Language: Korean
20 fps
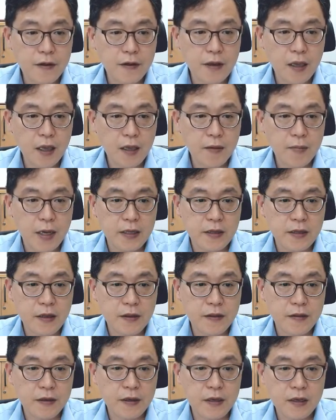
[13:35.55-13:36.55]

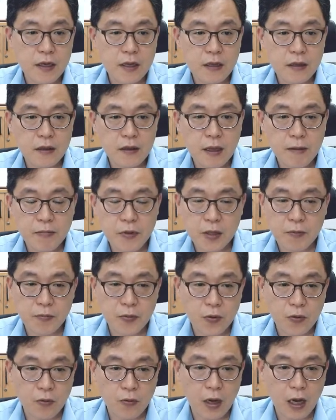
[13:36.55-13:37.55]
K-1의 탐색
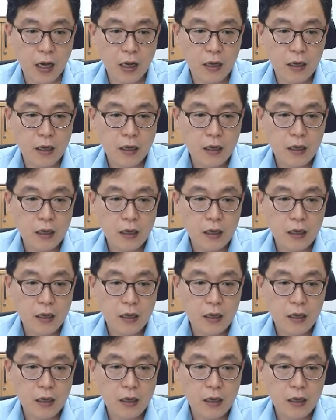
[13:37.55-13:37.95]
비용과